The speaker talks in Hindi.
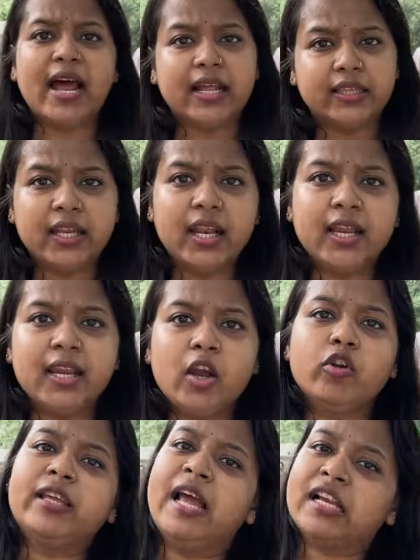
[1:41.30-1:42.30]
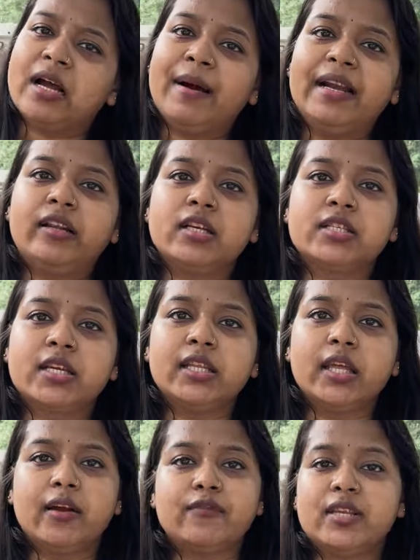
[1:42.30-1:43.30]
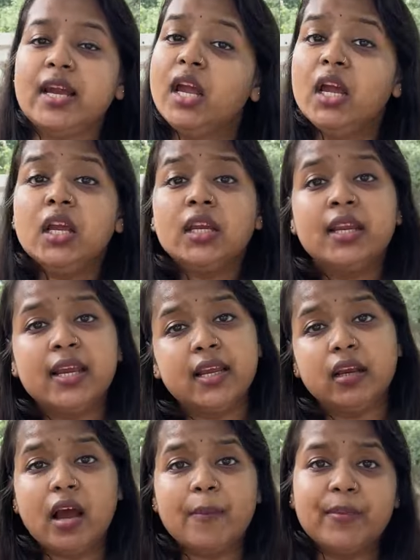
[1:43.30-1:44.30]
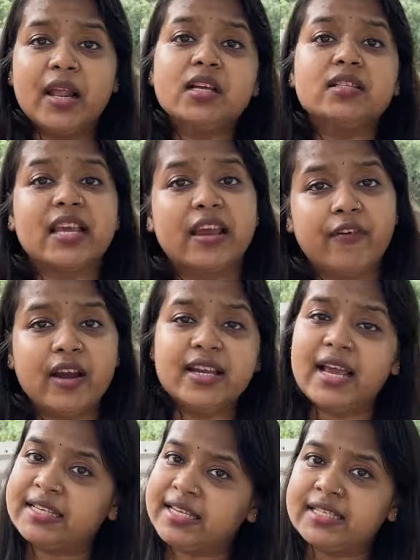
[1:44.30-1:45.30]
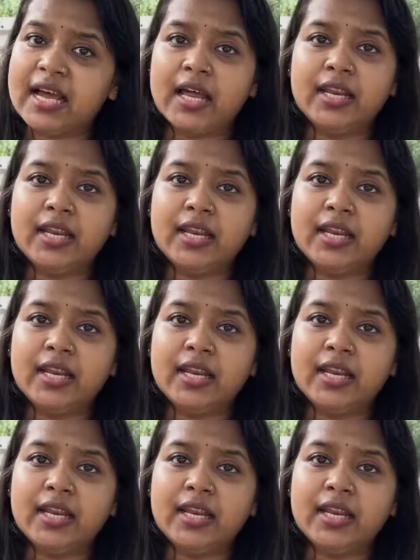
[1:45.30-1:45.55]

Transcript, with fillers: आते रहेंगे और तहलका भाई ट्रस्ट की तरफ से ये अपना सेवा ये ऐसी जारी